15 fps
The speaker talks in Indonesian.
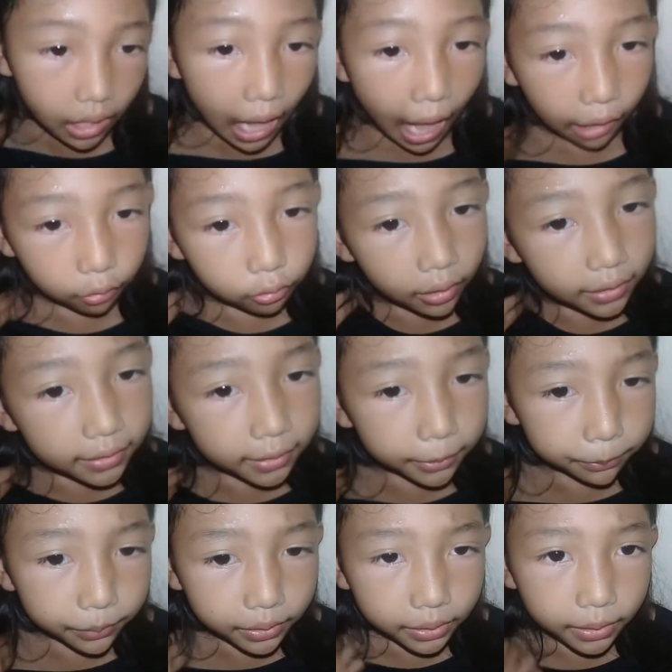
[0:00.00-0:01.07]
Aku kan
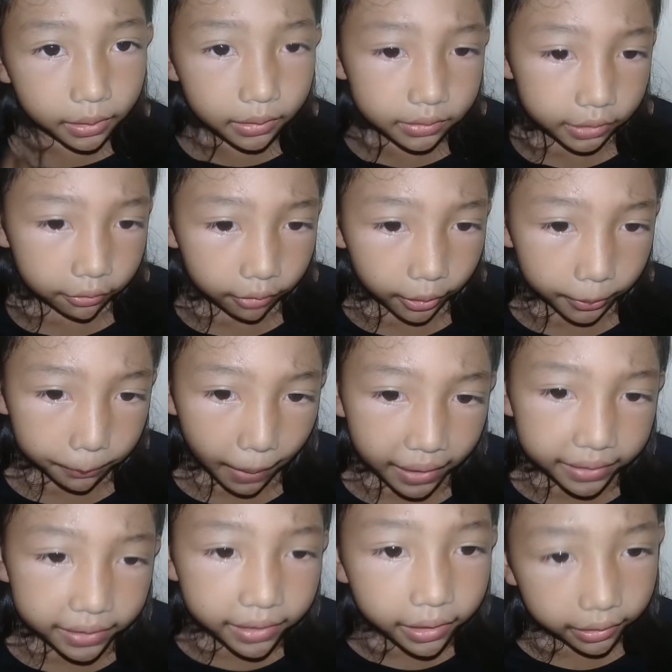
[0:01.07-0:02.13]
tipe cewek
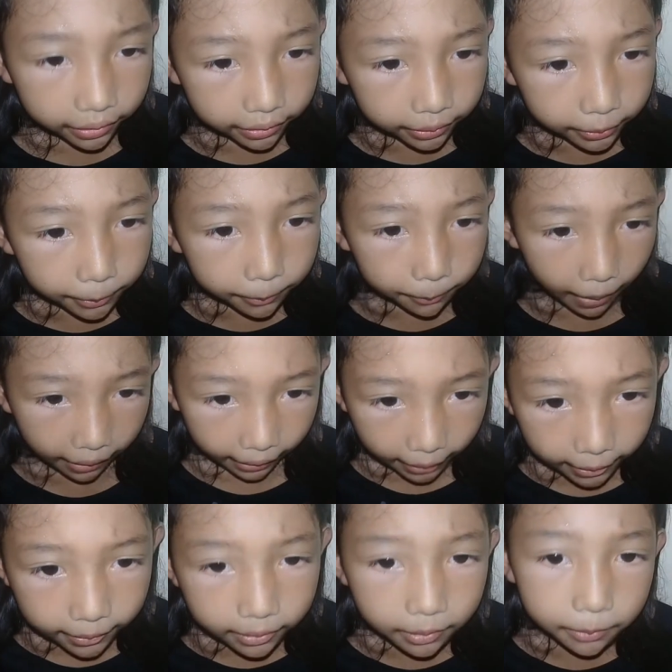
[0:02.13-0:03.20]
mandiri,
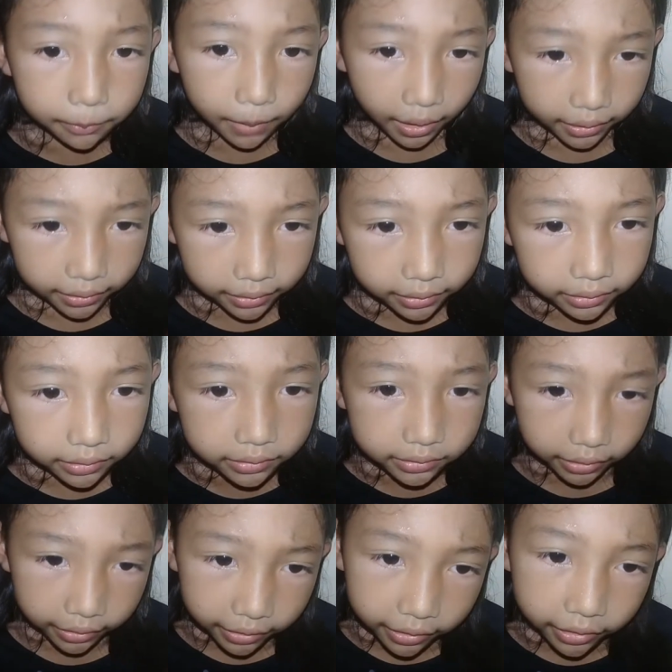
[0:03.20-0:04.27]
makan, mandi
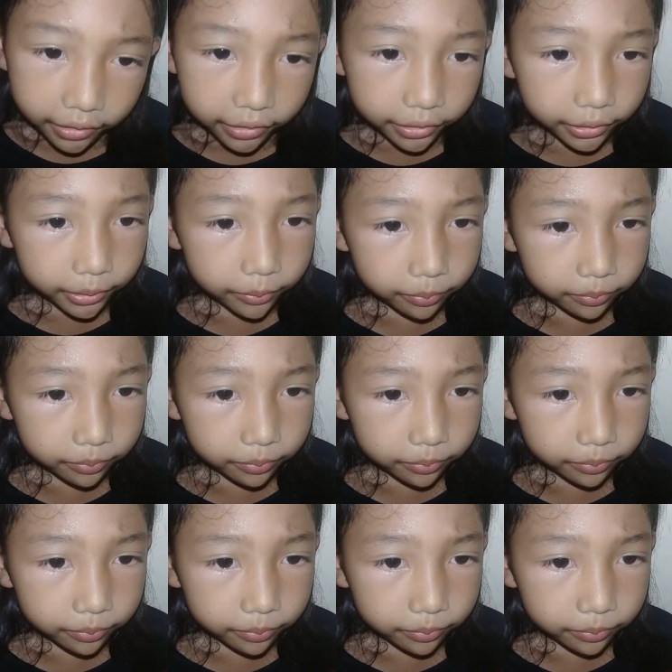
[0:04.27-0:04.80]
sendiri.